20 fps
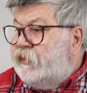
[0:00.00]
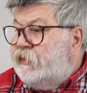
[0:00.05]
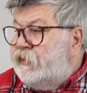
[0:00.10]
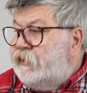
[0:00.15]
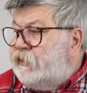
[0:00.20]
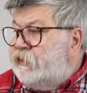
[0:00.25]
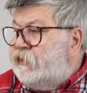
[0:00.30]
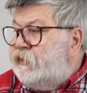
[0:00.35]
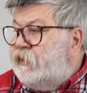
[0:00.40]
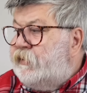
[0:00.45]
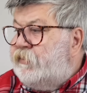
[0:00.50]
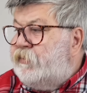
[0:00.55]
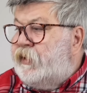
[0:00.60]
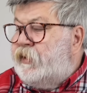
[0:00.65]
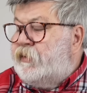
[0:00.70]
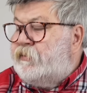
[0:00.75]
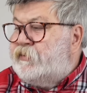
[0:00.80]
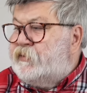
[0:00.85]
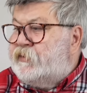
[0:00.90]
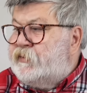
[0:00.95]
İki de
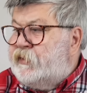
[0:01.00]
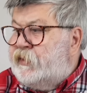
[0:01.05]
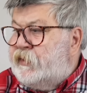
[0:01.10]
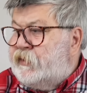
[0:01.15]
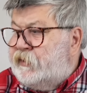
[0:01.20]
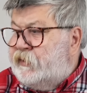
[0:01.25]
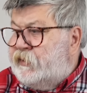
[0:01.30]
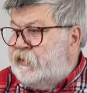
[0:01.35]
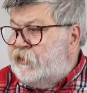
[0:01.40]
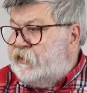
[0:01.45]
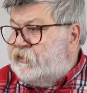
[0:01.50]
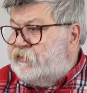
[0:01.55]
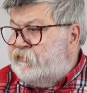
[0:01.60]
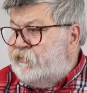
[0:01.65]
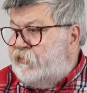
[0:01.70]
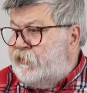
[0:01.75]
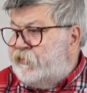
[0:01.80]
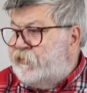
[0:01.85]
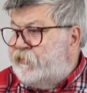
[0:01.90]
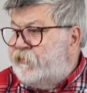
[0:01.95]
bağımsız arkadaş
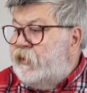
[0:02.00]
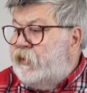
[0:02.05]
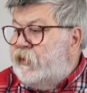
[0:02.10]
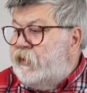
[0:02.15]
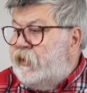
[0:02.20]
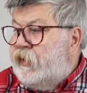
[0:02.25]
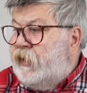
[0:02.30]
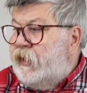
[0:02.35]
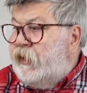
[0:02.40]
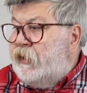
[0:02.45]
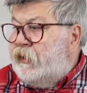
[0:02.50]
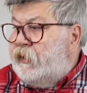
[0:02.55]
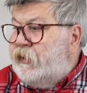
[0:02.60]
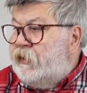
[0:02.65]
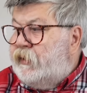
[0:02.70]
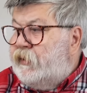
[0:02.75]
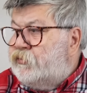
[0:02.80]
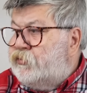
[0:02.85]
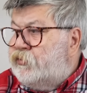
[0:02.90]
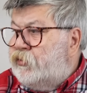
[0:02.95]
var.
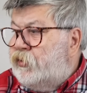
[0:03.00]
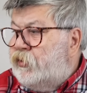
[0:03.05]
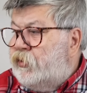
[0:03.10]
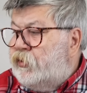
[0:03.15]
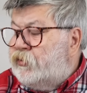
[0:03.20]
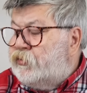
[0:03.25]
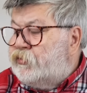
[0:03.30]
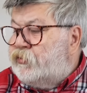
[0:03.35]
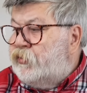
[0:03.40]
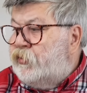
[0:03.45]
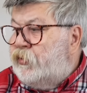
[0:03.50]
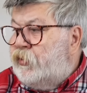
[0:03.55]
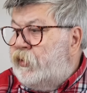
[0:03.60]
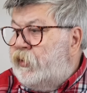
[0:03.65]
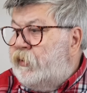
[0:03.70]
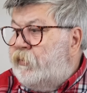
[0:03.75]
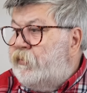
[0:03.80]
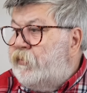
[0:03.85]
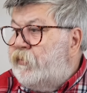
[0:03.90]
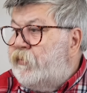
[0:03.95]
Yani şöyle
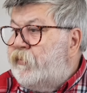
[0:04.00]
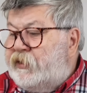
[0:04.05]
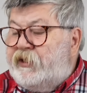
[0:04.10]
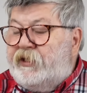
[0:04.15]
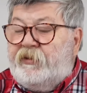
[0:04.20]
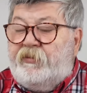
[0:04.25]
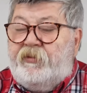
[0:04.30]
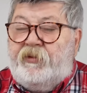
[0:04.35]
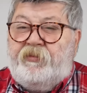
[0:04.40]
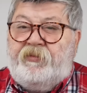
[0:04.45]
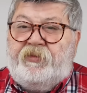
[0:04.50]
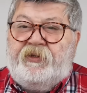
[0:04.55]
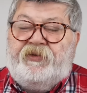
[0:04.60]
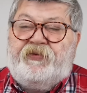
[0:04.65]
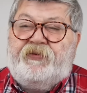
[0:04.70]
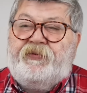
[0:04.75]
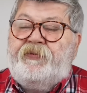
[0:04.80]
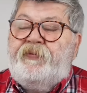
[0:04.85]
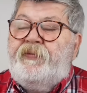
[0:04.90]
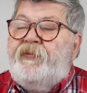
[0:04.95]
söyleyeyim
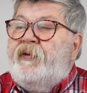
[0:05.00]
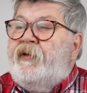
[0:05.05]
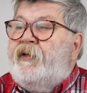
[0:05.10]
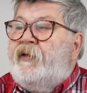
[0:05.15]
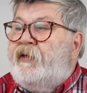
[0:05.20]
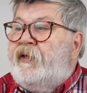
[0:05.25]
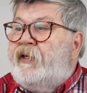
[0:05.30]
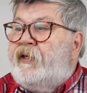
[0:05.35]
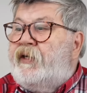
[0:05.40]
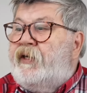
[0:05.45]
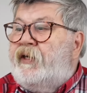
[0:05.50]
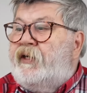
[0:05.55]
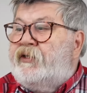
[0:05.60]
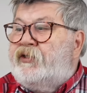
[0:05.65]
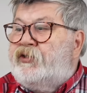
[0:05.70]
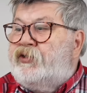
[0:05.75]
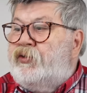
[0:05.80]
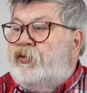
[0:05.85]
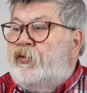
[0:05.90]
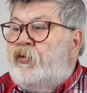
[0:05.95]
21 ve
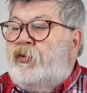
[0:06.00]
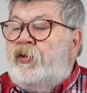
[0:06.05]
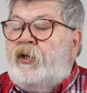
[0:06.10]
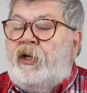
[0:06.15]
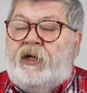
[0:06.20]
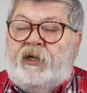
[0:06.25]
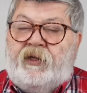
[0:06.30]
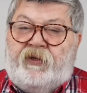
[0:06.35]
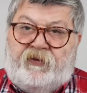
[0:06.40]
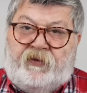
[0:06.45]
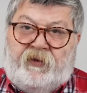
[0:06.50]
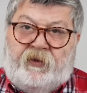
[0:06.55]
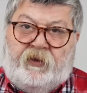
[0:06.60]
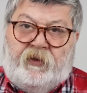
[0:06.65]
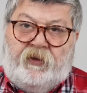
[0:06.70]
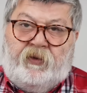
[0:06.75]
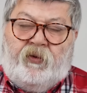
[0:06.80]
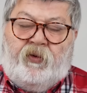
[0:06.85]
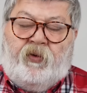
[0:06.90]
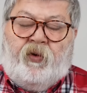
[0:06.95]
karşı 16
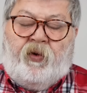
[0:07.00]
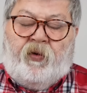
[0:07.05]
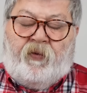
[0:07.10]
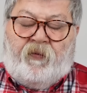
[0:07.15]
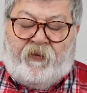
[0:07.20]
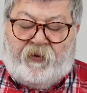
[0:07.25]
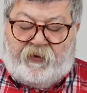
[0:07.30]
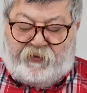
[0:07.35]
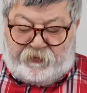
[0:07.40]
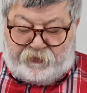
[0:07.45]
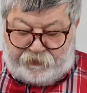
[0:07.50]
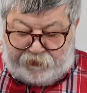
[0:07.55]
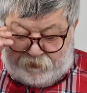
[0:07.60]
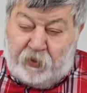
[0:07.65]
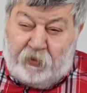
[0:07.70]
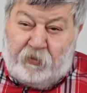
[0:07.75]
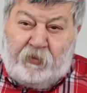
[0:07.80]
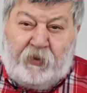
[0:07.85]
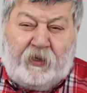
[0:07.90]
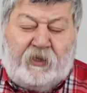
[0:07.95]
oy var.
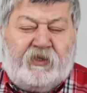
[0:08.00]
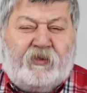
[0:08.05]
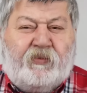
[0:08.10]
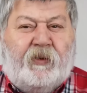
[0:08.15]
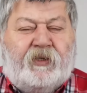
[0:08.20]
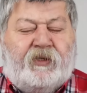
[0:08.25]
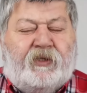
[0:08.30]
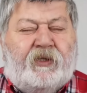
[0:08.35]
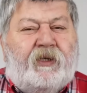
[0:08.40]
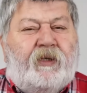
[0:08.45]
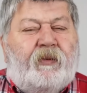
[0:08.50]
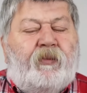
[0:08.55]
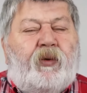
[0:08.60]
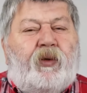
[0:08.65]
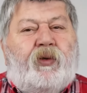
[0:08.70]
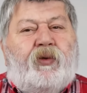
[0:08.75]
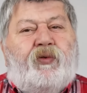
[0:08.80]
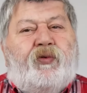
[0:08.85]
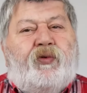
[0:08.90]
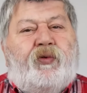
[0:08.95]
Meclis başkanı
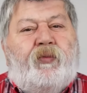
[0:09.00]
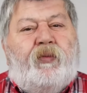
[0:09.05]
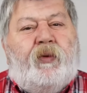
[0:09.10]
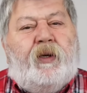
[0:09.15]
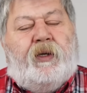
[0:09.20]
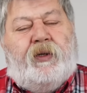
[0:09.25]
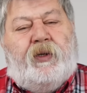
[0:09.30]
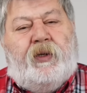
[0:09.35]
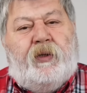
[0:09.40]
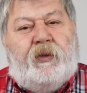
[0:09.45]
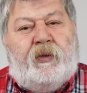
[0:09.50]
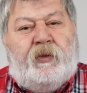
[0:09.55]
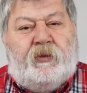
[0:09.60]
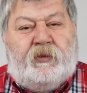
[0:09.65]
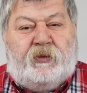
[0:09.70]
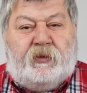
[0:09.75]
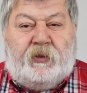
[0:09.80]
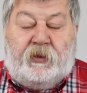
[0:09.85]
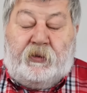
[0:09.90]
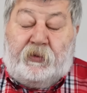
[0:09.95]
böyle durumlarda
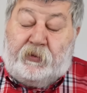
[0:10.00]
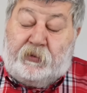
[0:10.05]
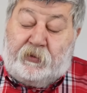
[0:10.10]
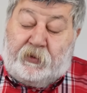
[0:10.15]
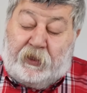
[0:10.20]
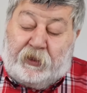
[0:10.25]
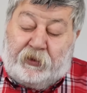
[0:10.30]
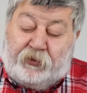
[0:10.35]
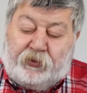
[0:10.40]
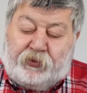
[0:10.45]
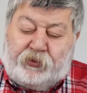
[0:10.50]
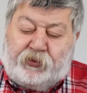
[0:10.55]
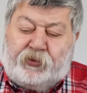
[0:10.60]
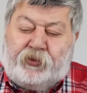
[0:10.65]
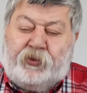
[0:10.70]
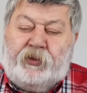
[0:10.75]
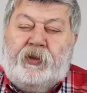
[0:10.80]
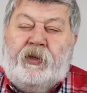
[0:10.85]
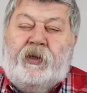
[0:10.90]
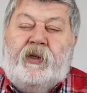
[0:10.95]
e, daha
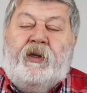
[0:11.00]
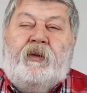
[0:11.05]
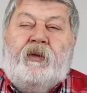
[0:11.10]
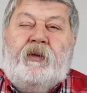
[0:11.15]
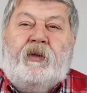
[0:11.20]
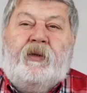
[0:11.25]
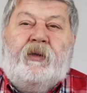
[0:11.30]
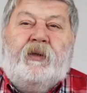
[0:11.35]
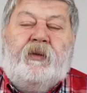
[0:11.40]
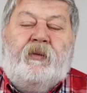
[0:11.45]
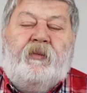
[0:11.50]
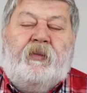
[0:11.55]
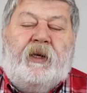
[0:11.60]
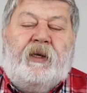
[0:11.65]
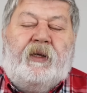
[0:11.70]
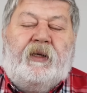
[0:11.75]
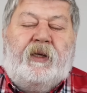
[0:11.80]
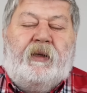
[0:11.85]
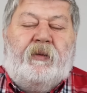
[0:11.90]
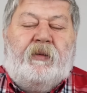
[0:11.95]
doğrusu e,
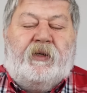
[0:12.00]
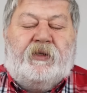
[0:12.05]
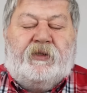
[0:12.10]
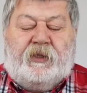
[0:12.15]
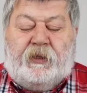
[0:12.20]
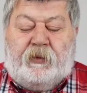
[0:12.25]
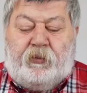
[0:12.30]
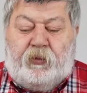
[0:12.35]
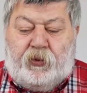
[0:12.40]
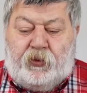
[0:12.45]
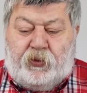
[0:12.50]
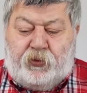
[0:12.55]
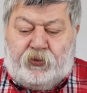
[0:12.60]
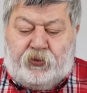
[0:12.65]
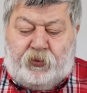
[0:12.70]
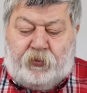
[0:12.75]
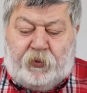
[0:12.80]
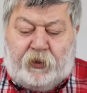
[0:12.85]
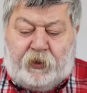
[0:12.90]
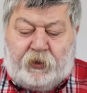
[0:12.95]
belediye başkanı böyle
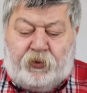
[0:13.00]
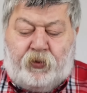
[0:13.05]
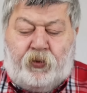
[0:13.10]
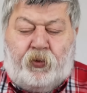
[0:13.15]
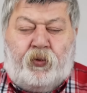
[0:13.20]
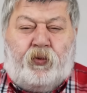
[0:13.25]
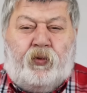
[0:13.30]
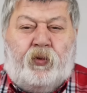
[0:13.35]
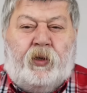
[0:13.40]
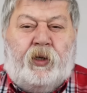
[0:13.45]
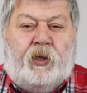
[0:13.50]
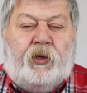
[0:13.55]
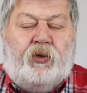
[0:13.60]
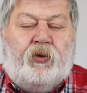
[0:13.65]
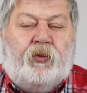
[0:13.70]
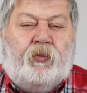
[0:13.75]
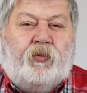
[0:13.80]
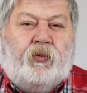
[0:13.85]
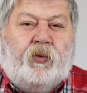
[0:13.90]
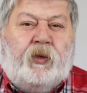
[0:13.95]
durumlarda oy
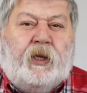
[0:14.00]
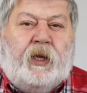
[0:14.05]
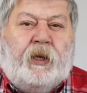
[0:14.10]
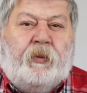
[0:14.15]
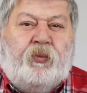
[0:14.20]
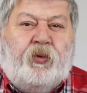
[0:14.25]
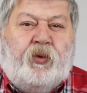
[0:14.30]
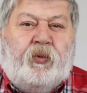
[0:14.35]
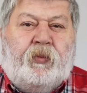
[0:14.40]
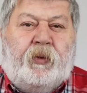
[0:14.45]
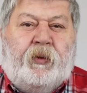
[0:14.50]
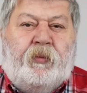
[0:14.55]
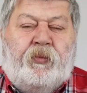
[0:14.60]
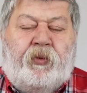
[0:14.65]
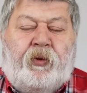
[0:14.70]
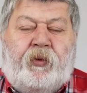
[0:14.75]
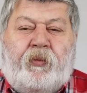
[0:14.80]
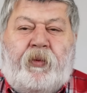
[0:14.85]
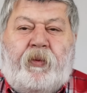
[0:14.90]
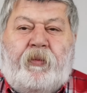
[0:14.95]
kullanıyor mu kullanmıyor mu
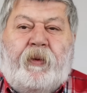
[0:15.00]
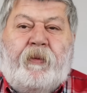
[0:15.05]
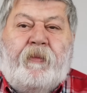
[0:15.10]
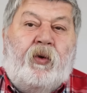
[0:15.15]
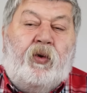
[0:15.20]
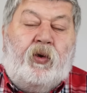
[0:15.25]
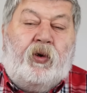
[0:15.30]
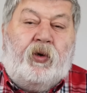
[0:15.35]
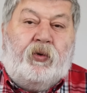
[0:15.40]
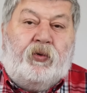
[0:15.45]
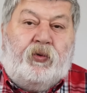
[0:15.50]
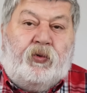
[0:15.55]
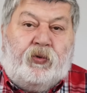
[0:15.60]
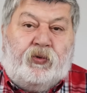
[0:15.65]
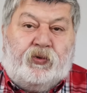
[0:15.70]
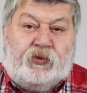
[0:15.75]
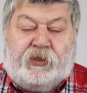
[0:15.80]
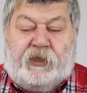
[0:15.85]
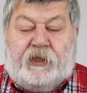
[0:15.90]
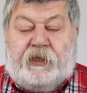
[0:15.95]
bilmiyorum ama öyle de
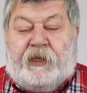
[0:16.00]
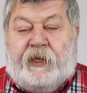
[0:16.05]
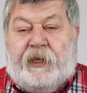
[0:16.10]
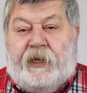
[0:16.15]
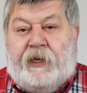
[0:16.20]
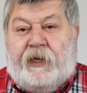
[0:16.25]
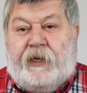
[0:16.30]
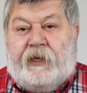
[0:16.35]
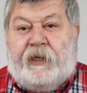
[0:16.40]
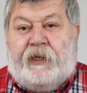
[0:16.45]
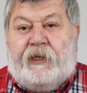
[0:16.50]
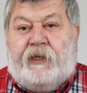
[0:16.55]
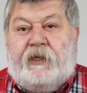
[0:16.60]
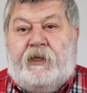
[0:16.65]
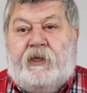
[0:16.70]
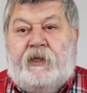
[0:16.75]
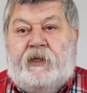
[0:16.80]
olsa gene de